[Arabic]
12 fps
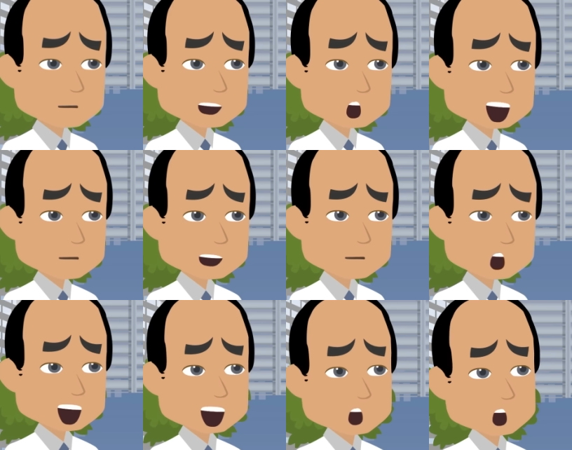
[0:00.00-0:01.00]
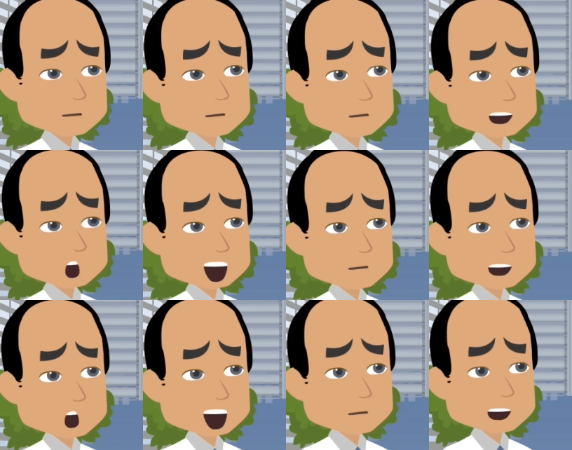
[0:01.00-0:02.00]
حاولت الاعتراض
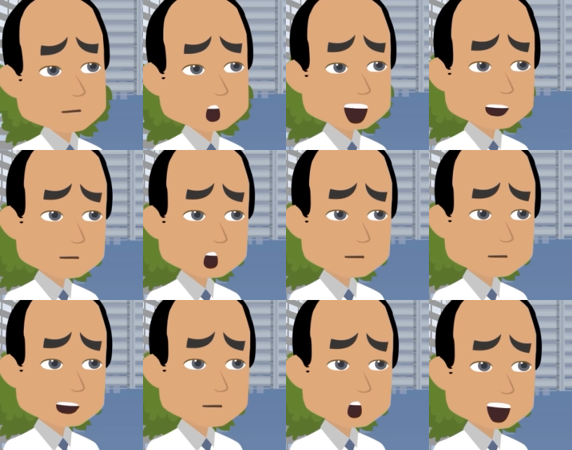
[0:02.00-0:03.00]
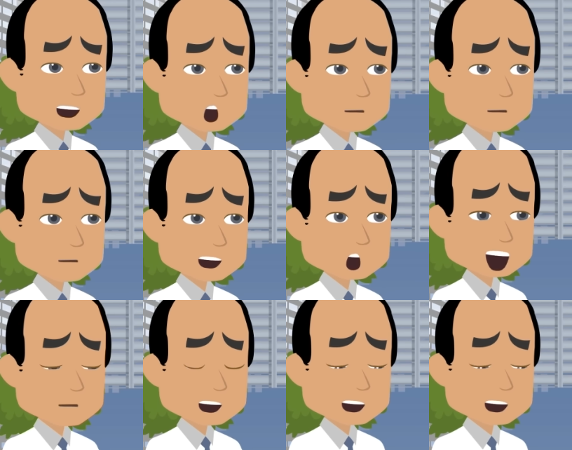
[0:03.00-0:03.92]
لكنه لم يمنحني فرصة